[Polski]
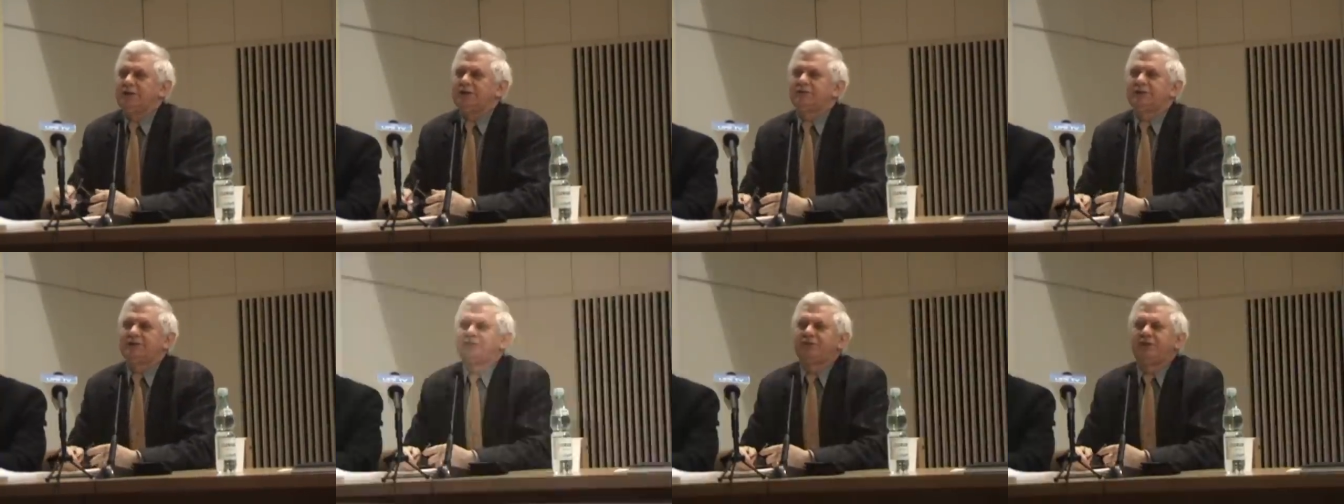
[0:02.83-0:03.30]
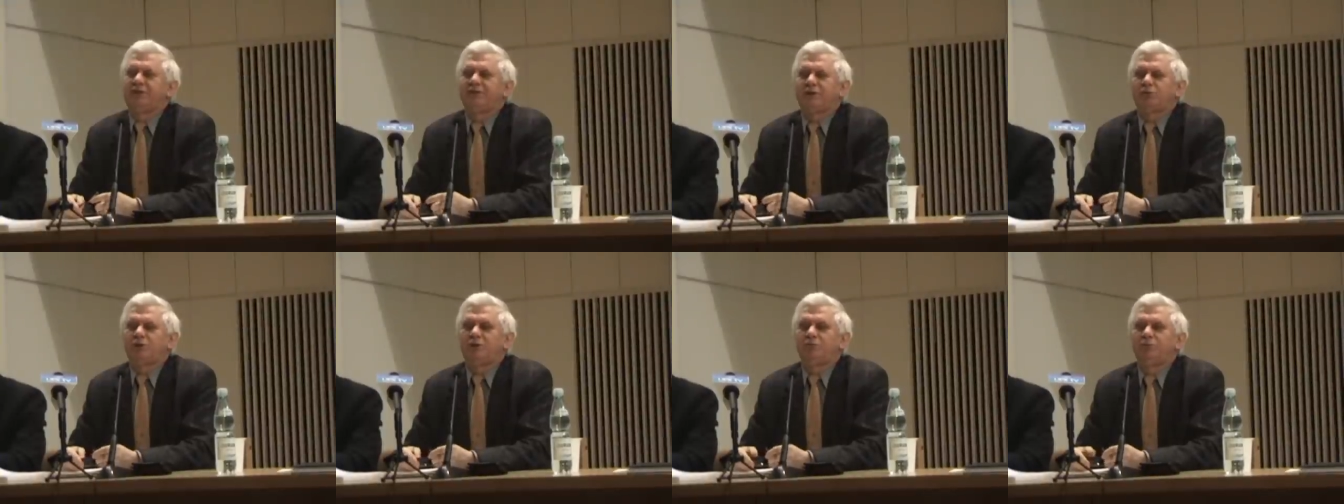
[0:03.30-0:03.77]
Państwo, te w
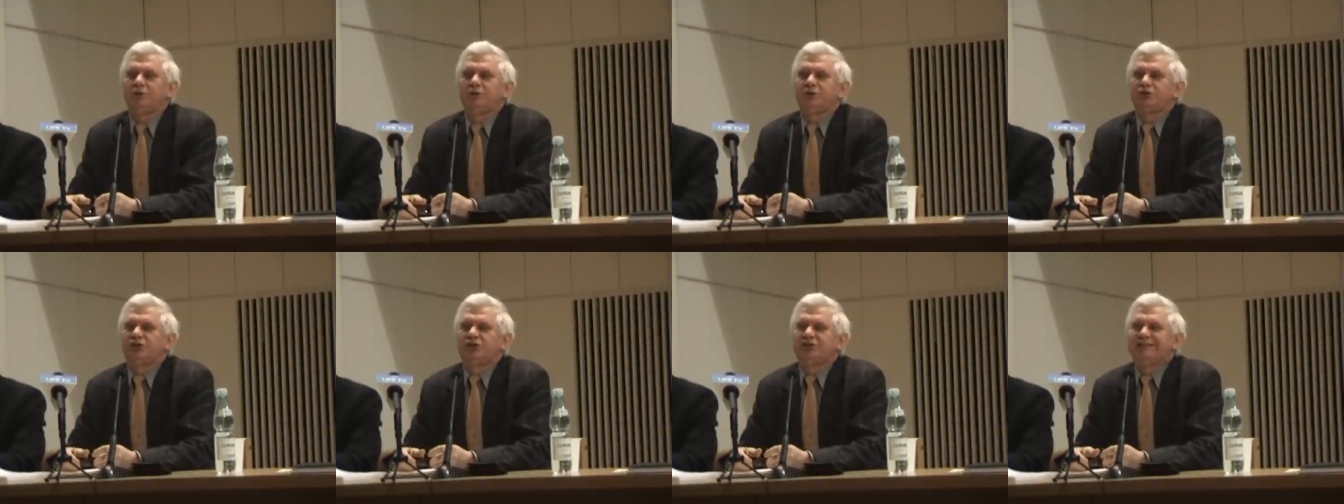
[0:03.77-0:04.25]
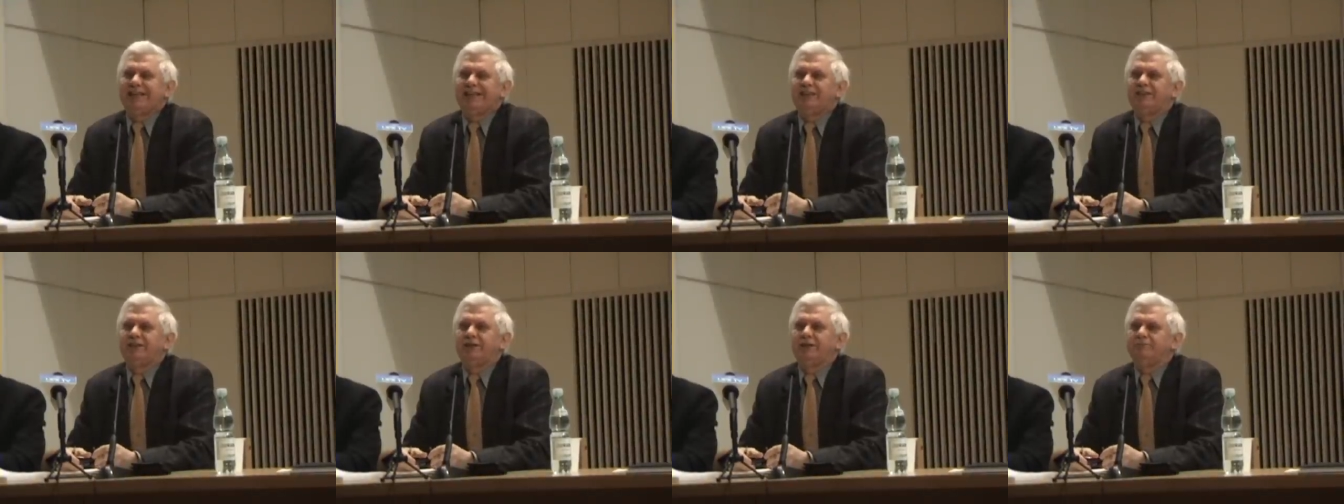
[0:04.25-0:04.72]
które były 3
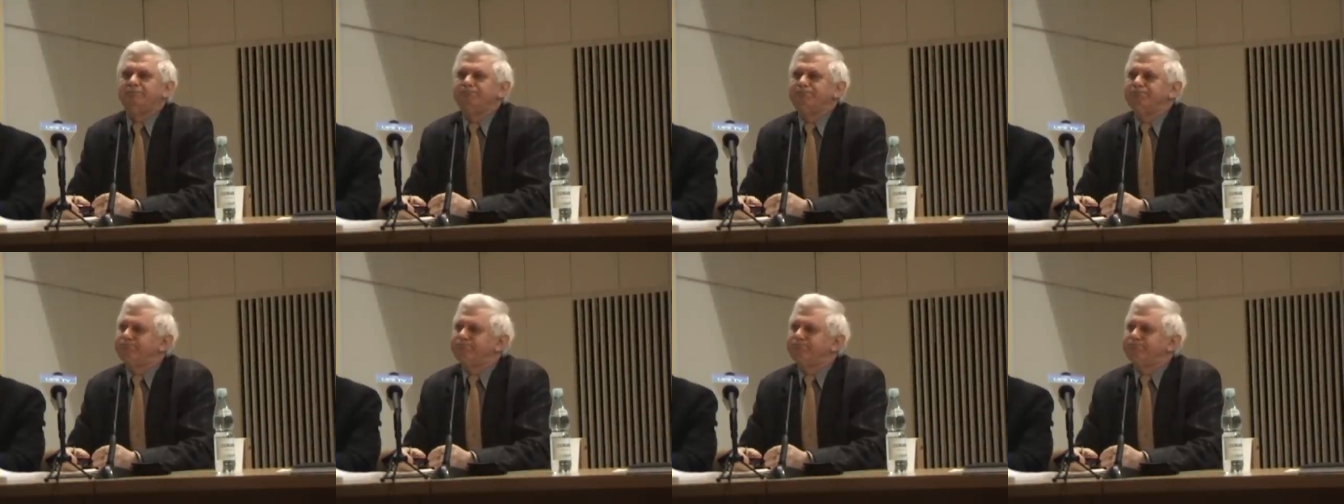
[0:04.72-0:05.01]
centy.